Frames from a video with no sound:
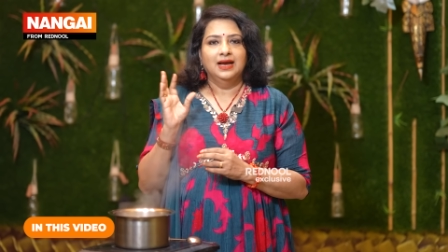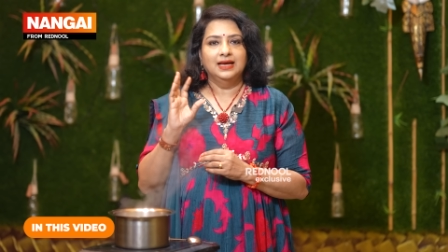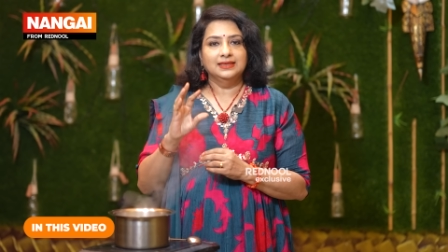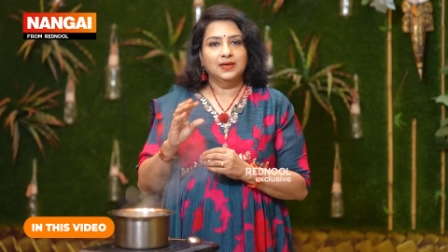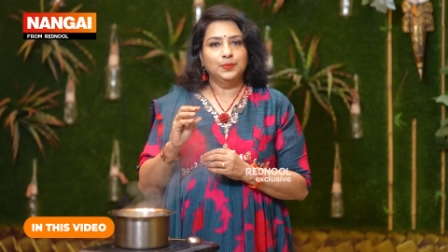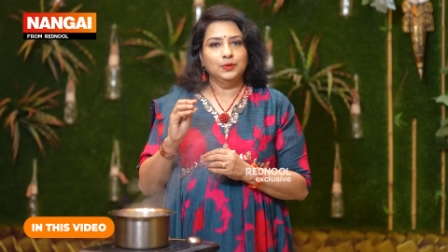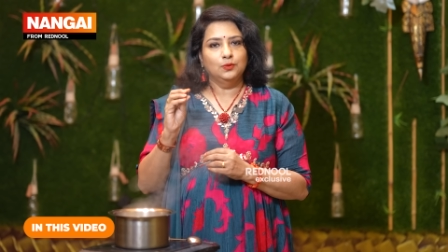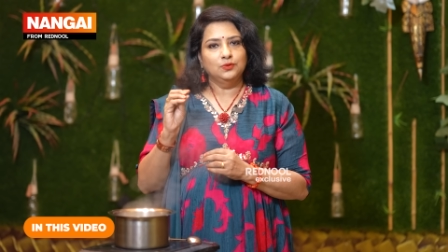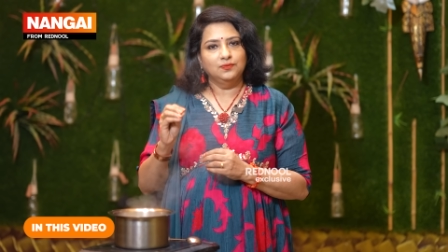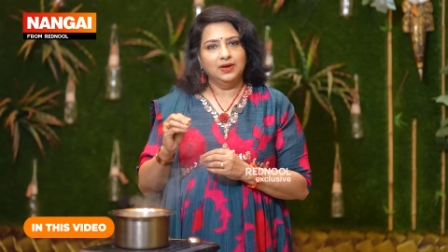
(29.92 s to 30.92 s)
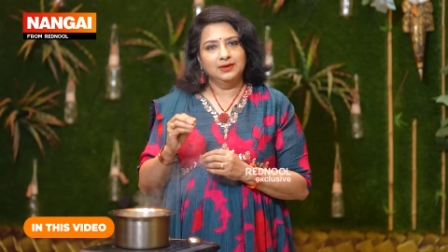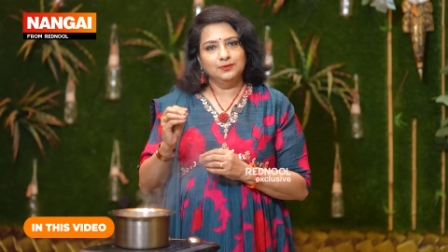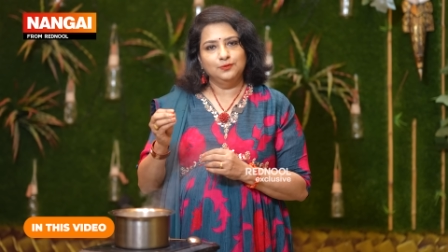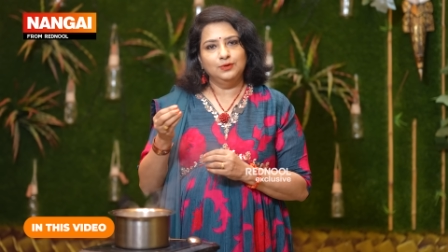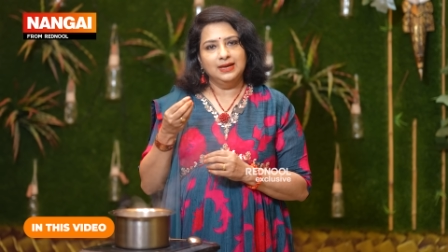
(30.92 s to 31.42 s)
அதுக்கப்புறம் ஒரு
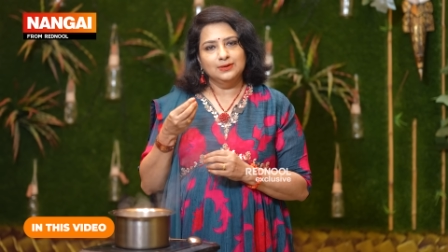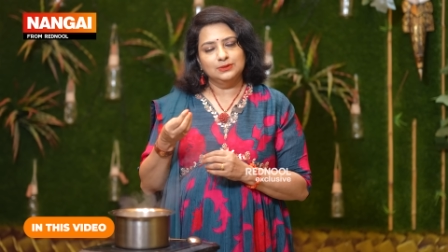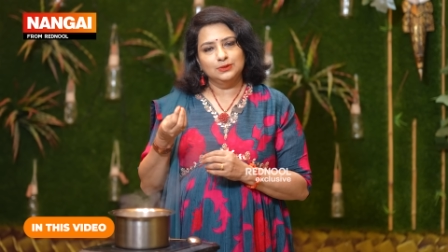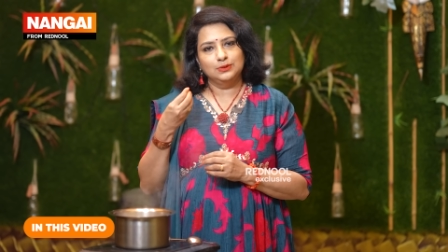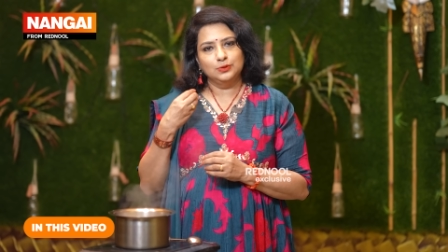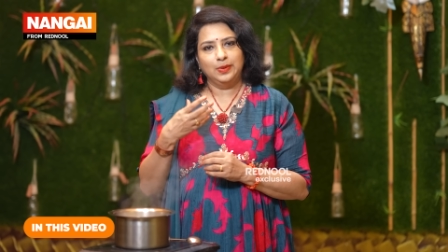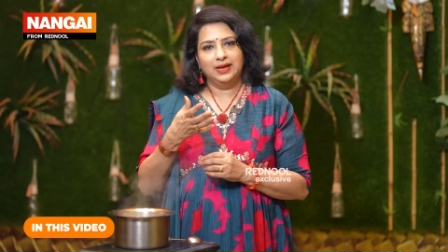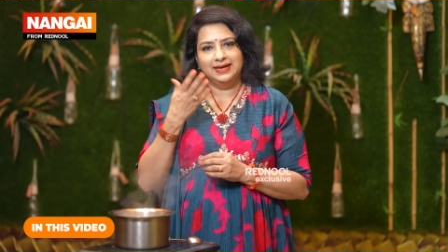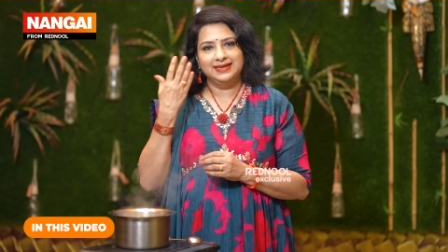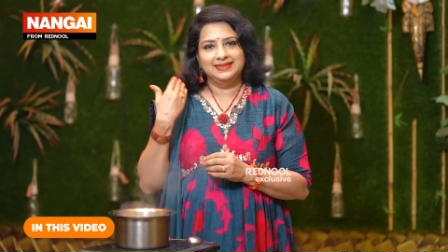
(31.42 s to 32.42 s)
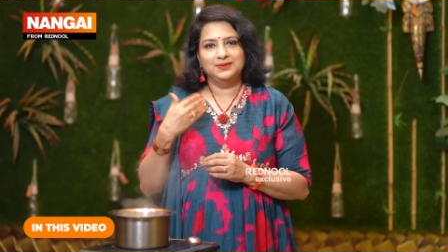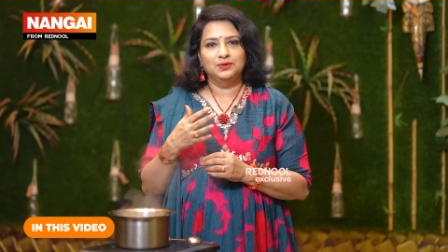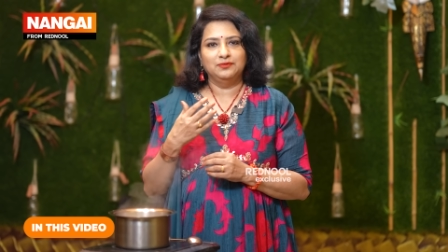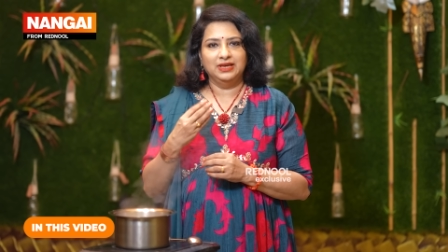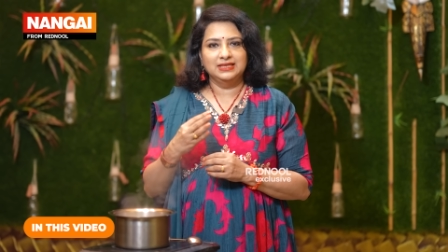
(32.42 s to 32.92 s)
வாரம் ஃபுல்லாக கொஞ்சம் கொஞ்சமாக எடுத்து
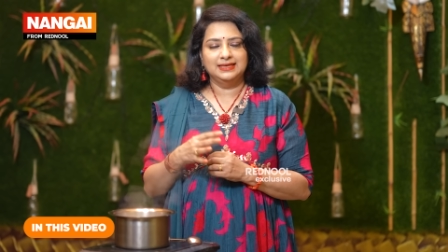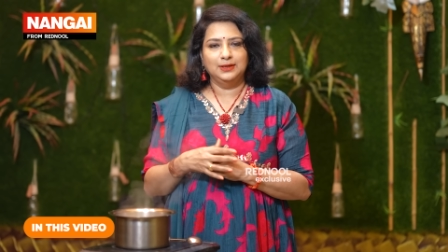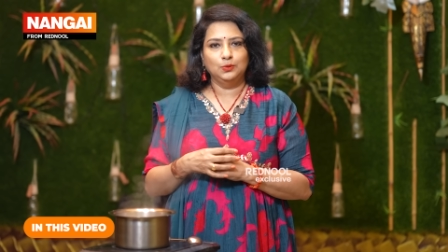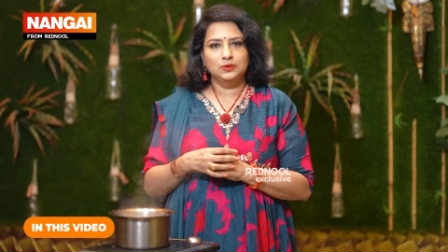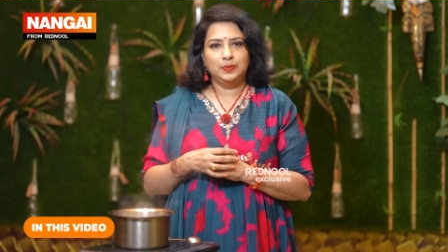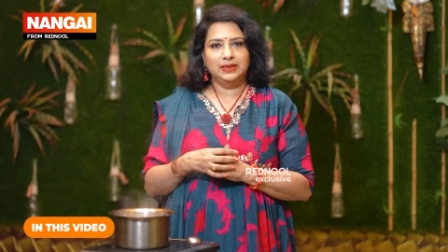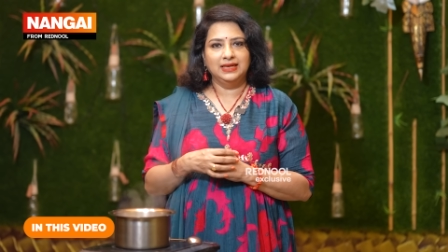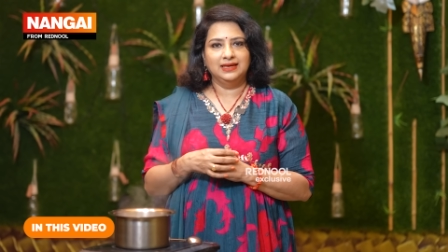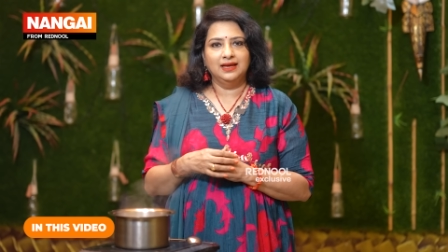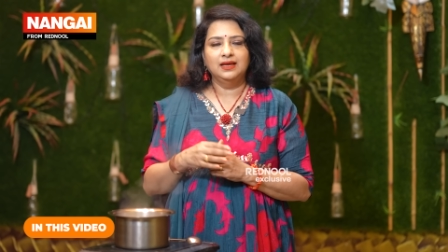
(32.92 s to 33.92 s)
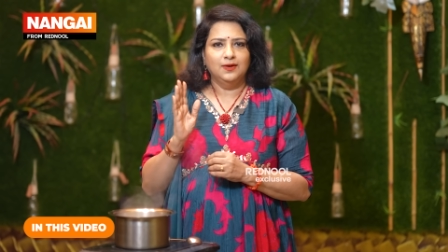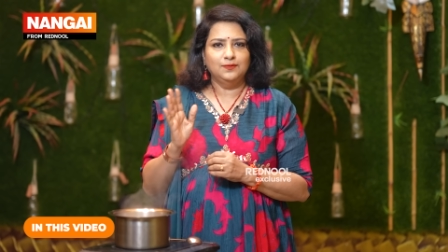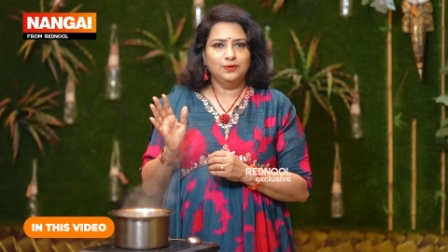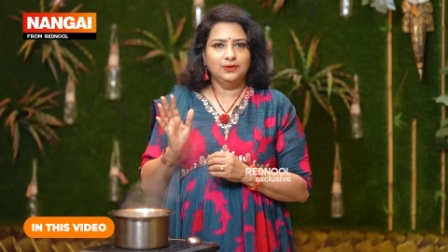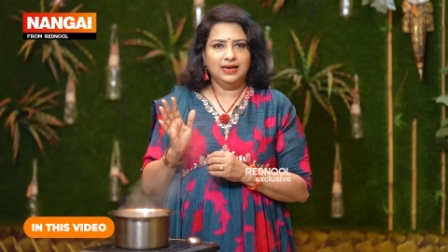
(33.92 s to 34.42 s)
உங்கள் ஃபேஸில் யூஸ் பண்ணிங்கன்னா
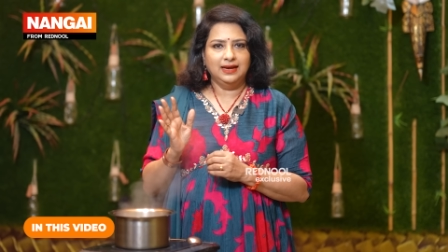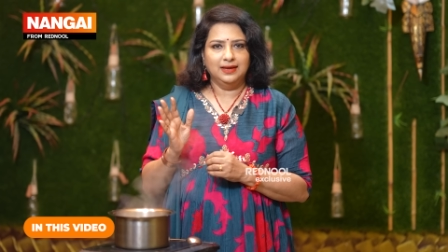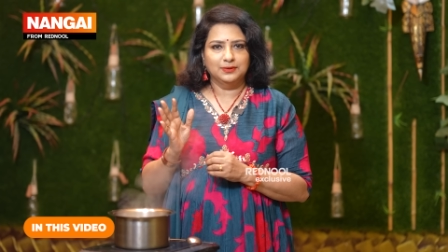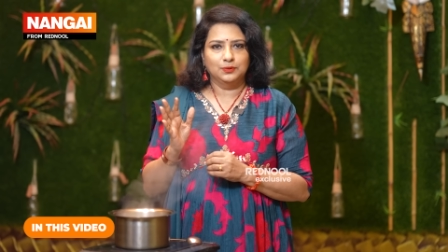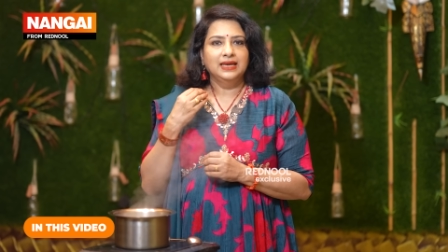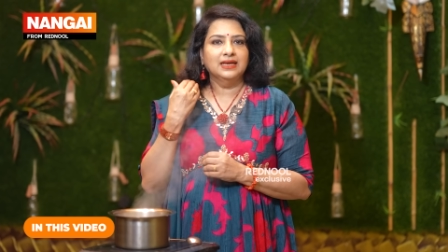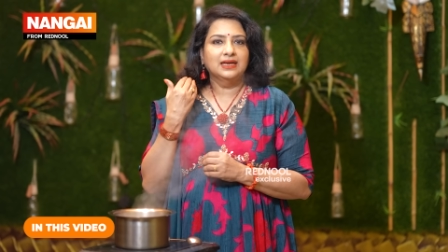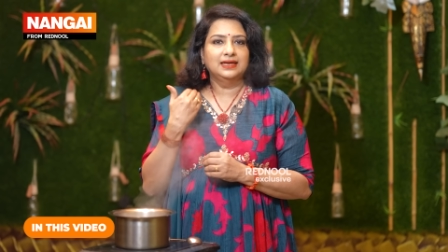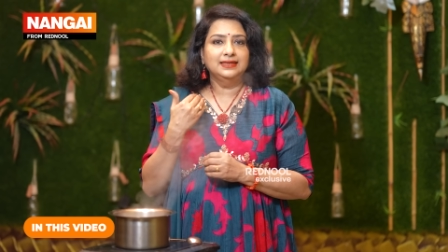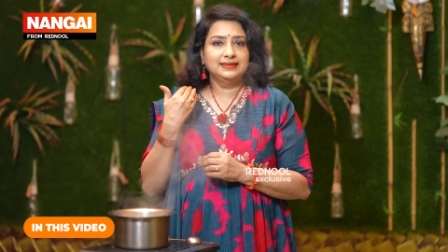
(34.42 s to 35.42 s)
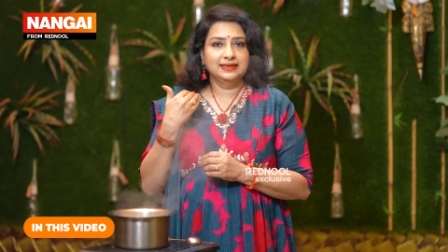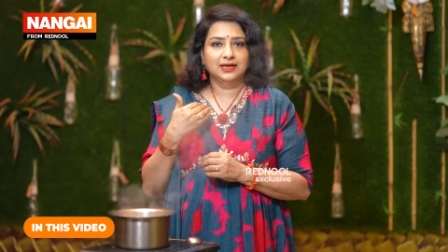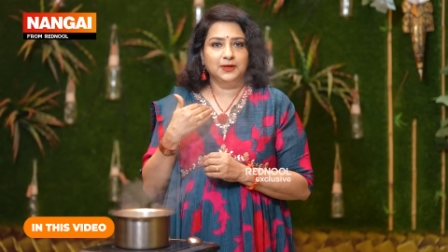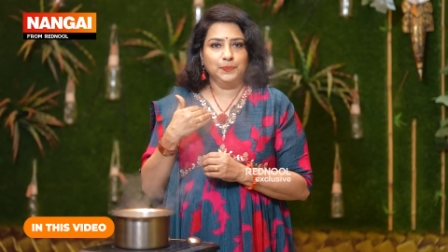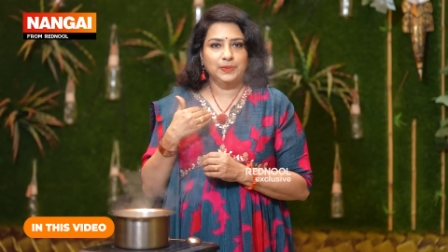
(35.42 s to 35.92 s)
அவ்வளோ நல்லாயிருக்கும் நான் கழுத்து
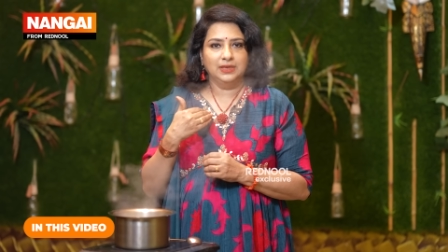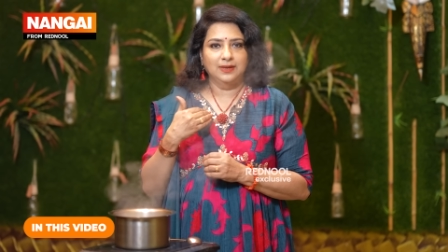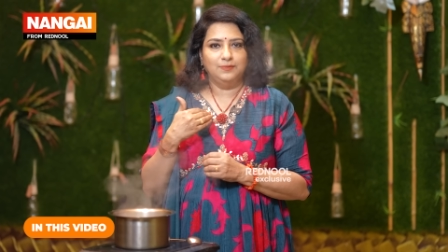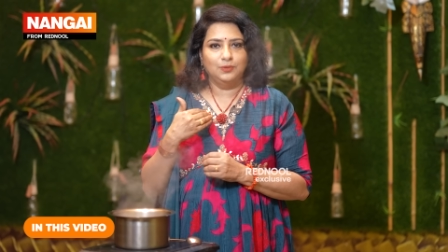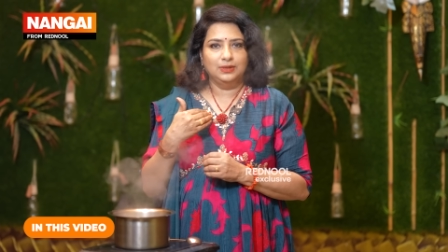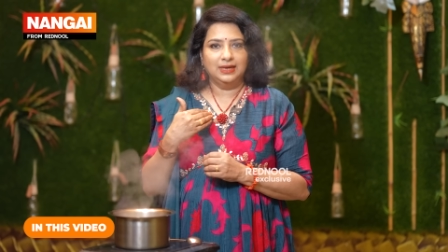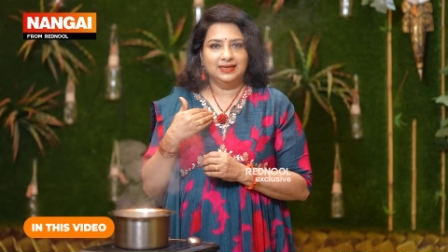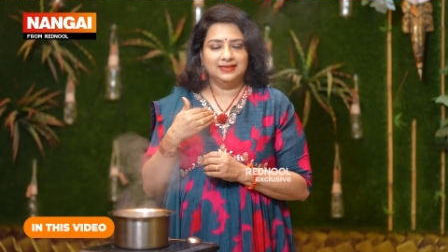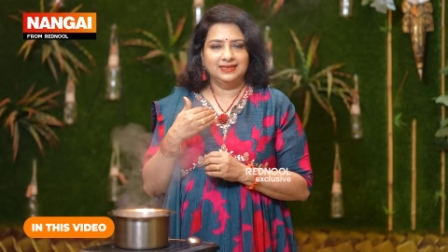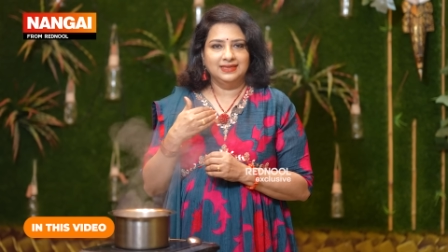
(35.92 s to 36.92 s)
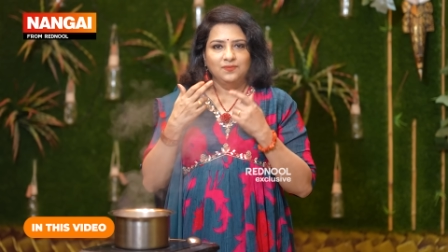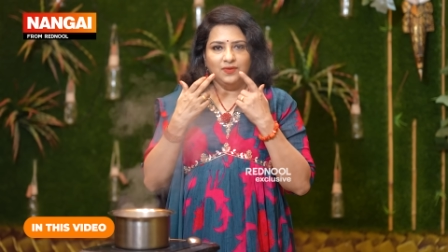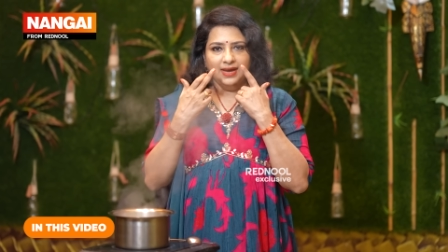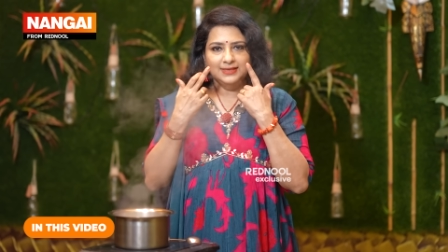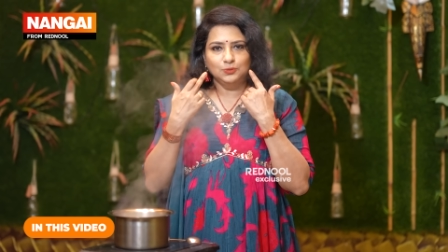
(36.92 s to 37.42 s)
கருப்புக்கு அவ்வளோ நல்லது
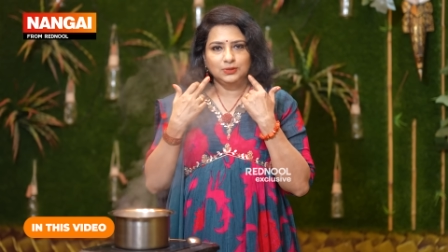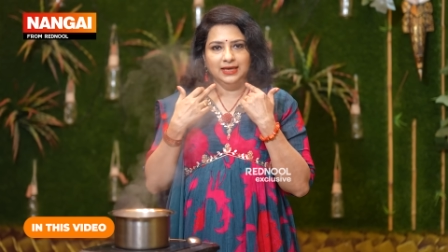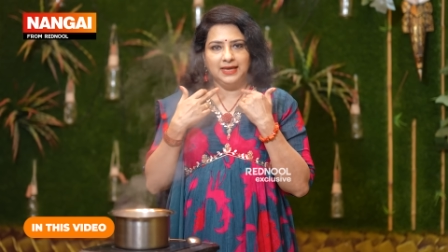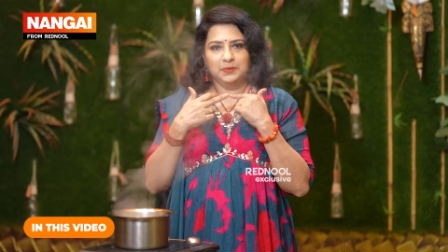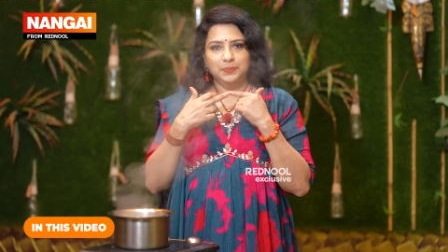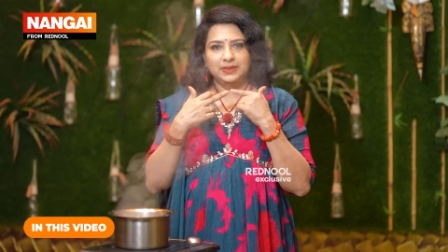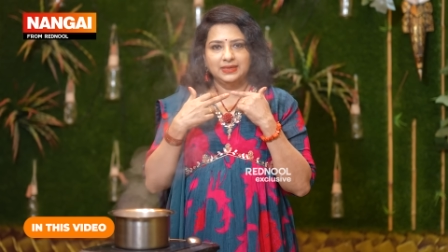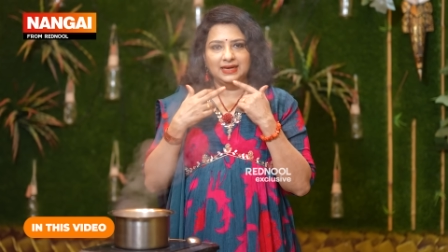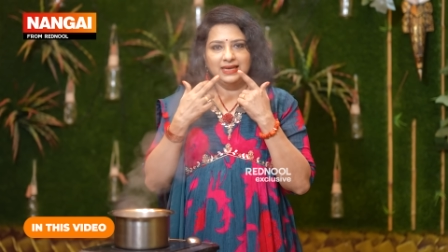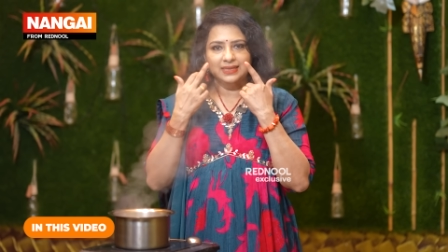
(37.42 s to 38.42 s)
வாய் சுற்றி ஏற்படுற